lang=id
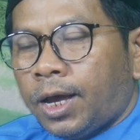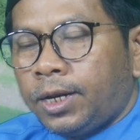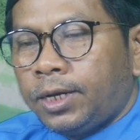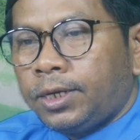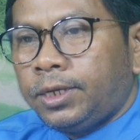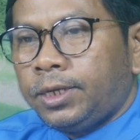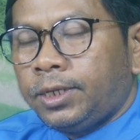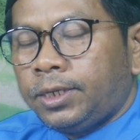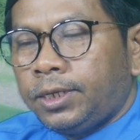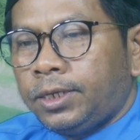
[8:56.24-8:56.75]

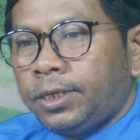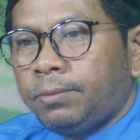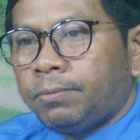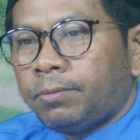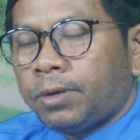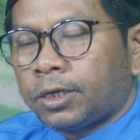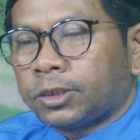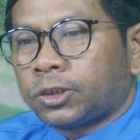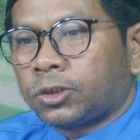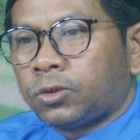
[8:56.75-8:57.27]
hal ini
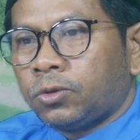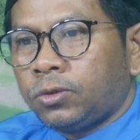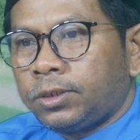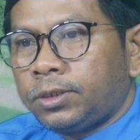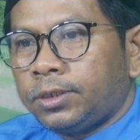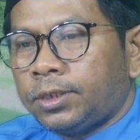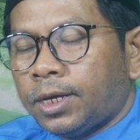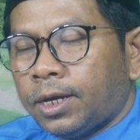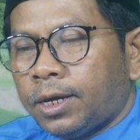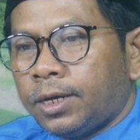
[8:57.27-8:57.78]

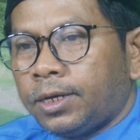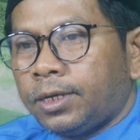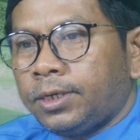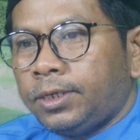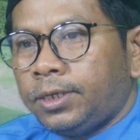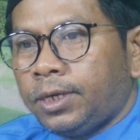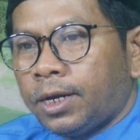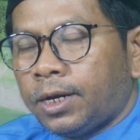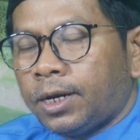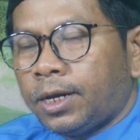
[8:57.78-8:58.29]
maksudnya
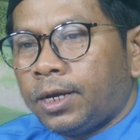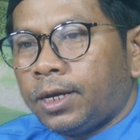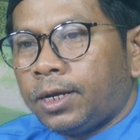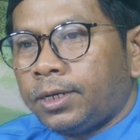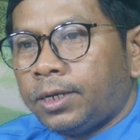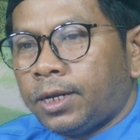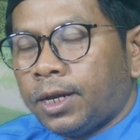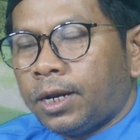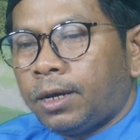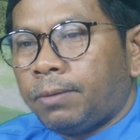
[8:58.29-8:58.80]
ialah
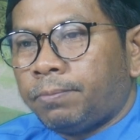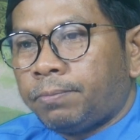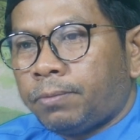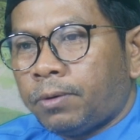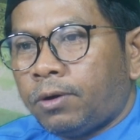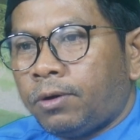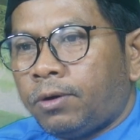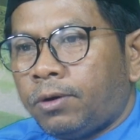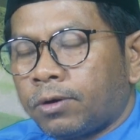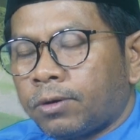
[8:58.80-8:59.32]
dalam
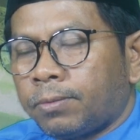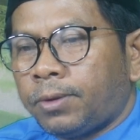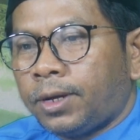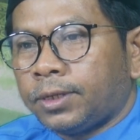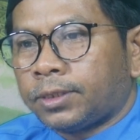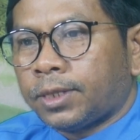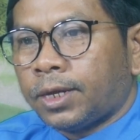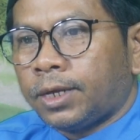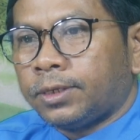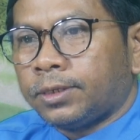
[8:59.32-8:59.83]

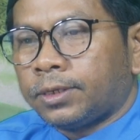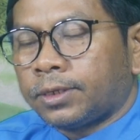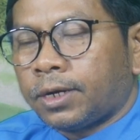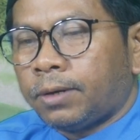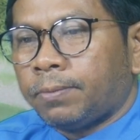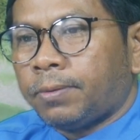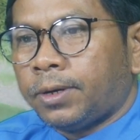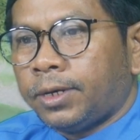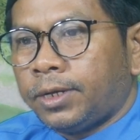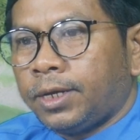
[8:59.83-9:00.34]
penghormatan
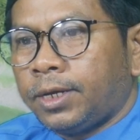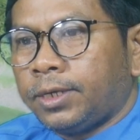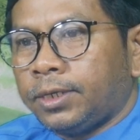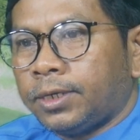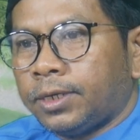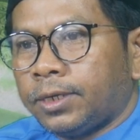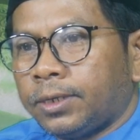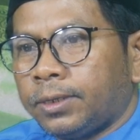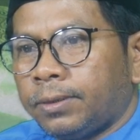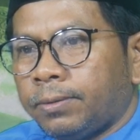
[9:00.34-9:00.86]
kepadanya